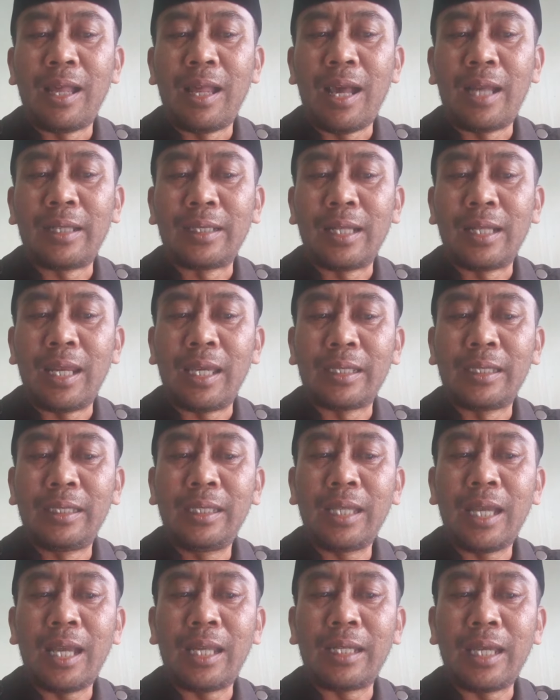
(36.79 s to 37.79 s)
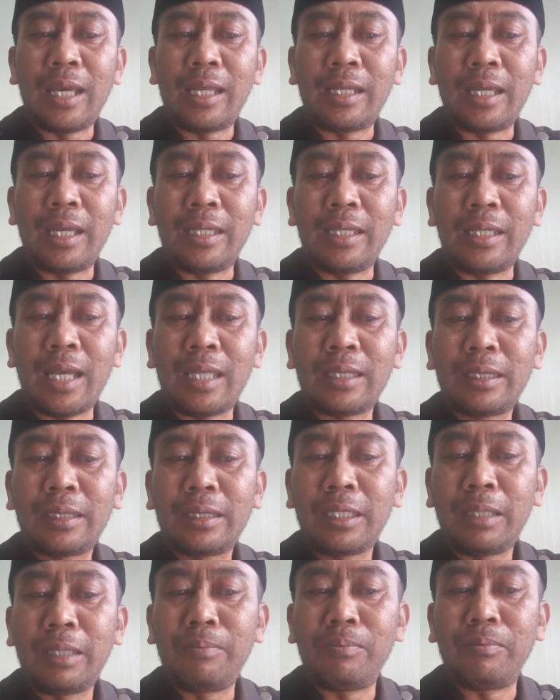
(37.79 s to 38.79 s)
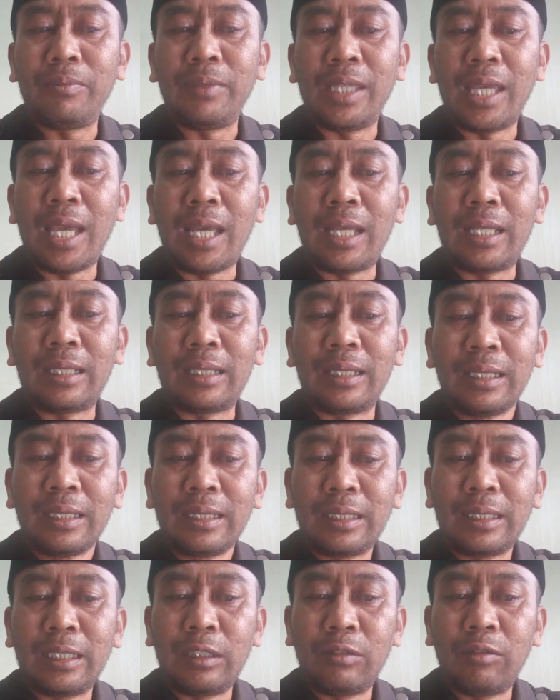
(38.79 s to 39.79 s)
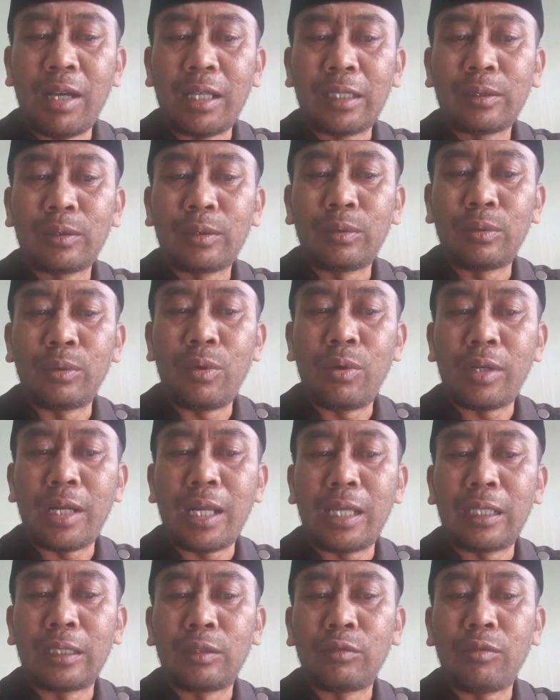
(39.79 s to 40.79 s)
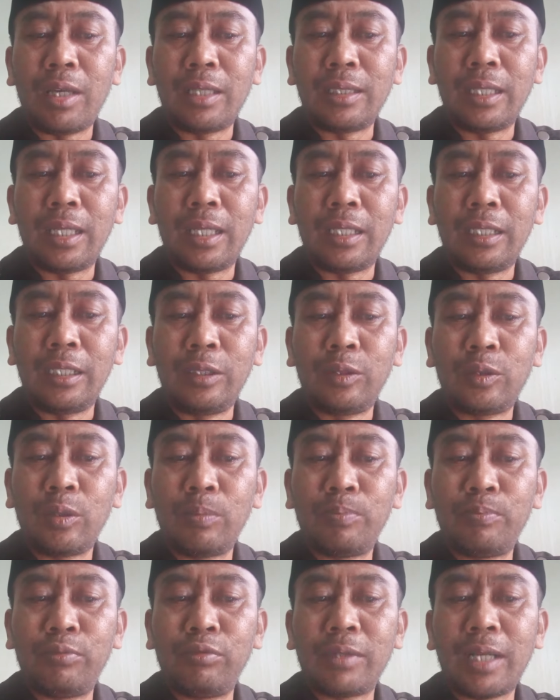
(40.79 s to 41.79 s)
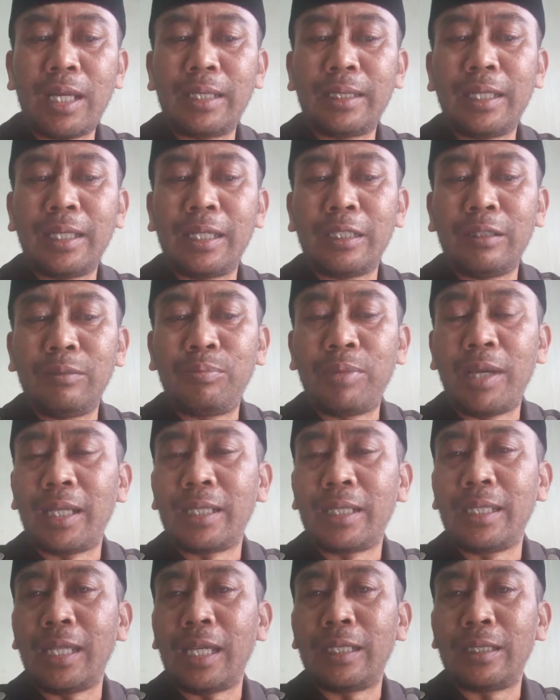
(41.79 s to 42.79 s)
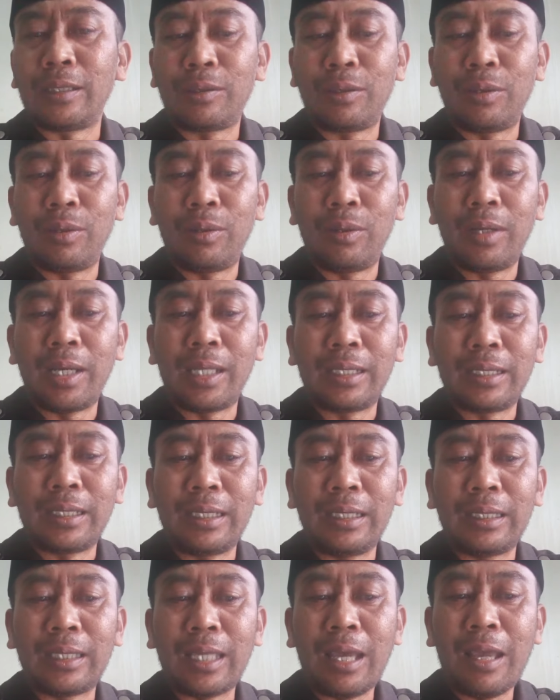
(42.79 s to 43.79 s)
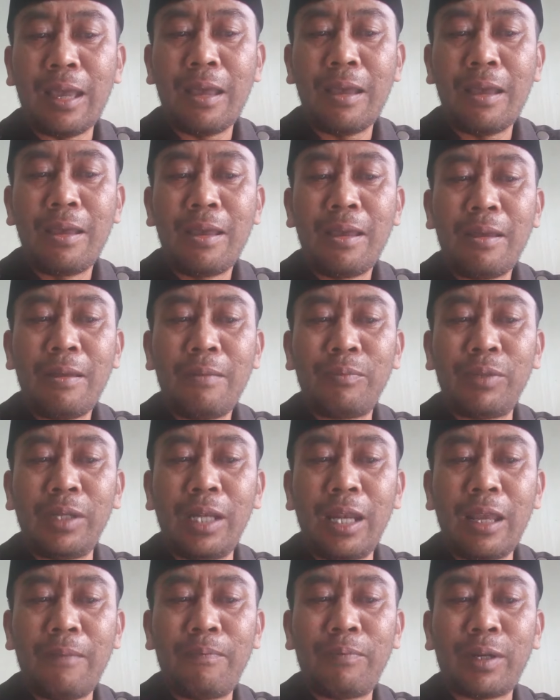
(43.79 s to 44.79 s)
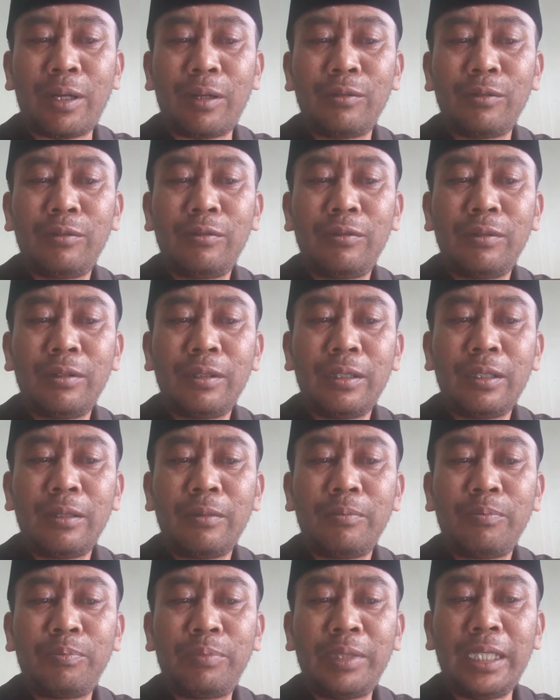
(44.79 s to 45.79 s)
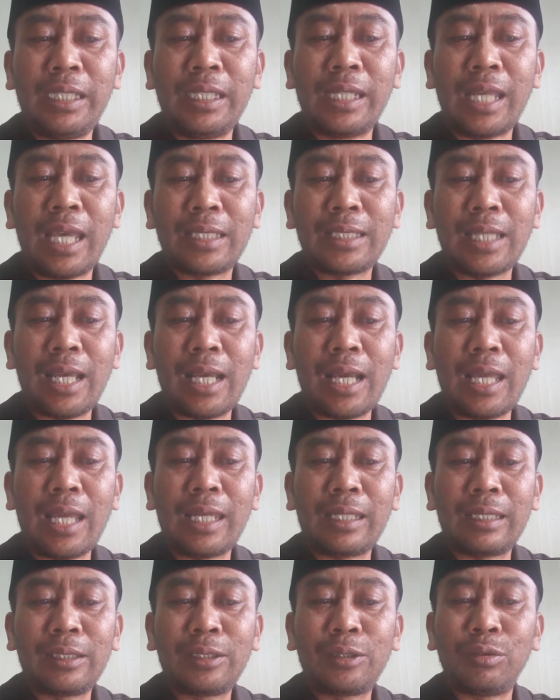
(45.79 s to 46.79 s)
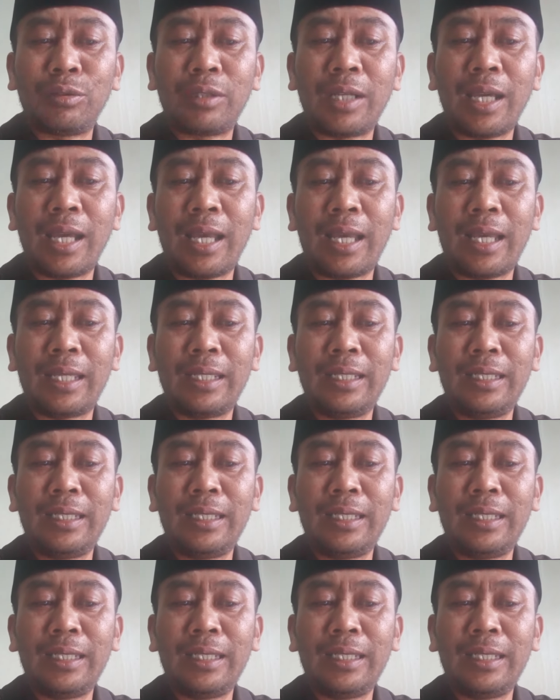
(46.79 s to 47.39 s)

Ada lagi anak-anak yatim yang di waktu orang tuanya hidup bukan dari bagian golongan kita, bila perlu binasakan juga.